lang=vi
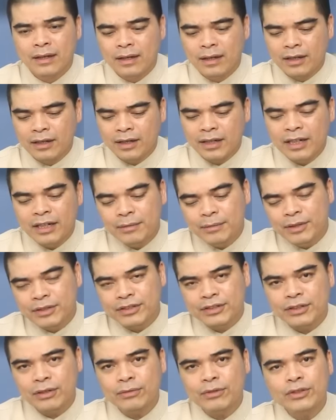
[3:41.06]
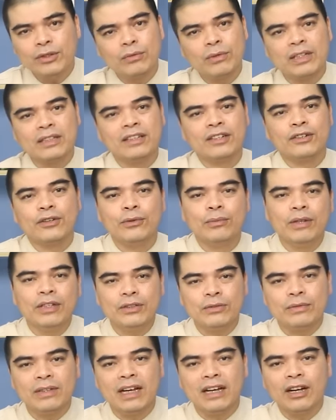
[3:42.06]
À, khi mà trong tục lệ thờ cúng ấy,
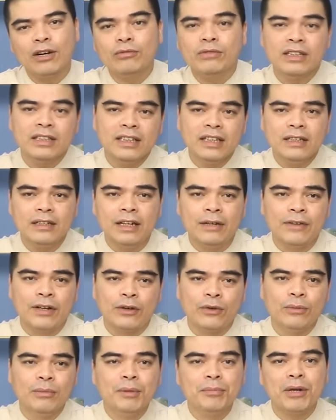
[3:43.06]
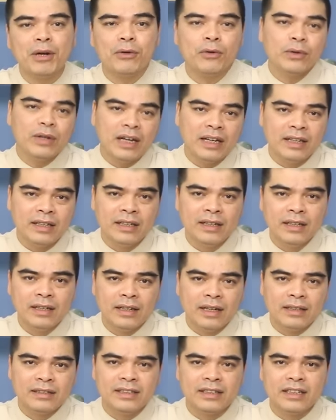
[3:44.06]
chúng ta không nhất thiết là phải có mâm cao cỗ đầy.
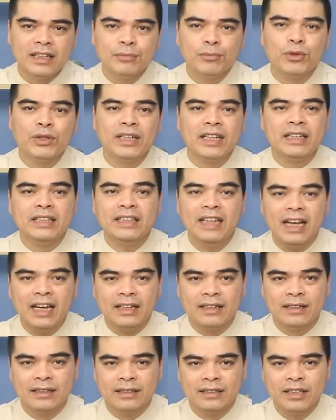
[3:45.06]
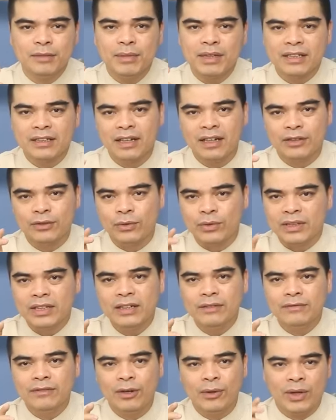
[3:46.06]
À, chỉ cần một nén nhang trên bàn thờ tổ
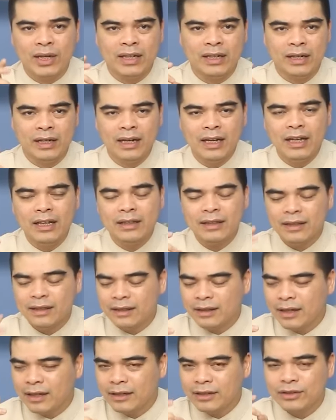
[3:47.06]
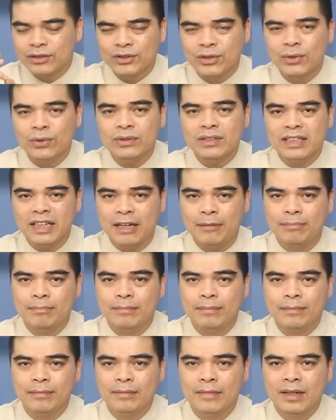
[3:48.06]
tiên vào ngày lễ Tết, Dỗ, Chạp
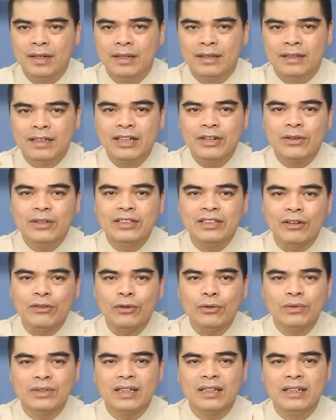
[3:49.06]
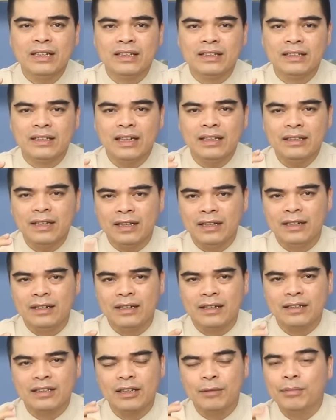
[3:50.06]
thì con cháu cùng gia đình đã thể hiện
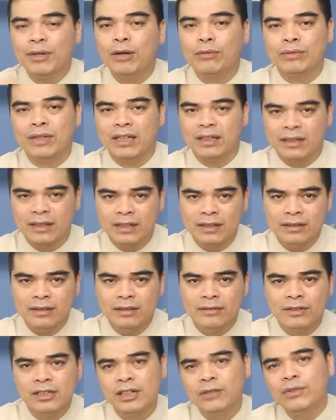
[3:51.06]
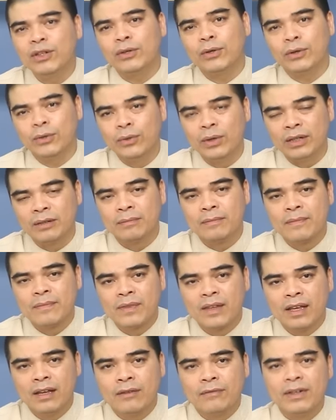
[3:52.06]
được cái tấm lòng thành kính hướng về cội nguồn
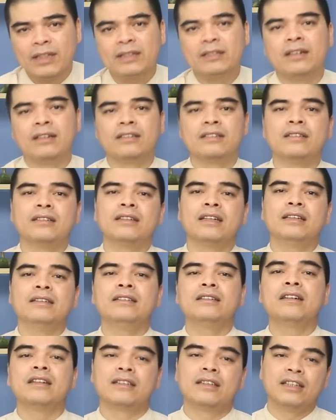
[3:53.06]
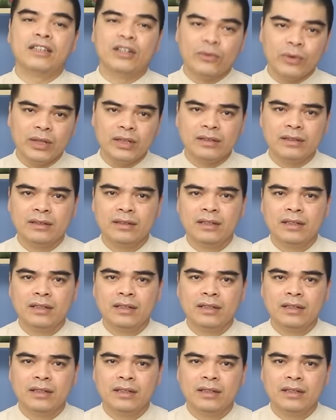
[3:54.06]
và tưởng nhớ đến những người thân đã khuất.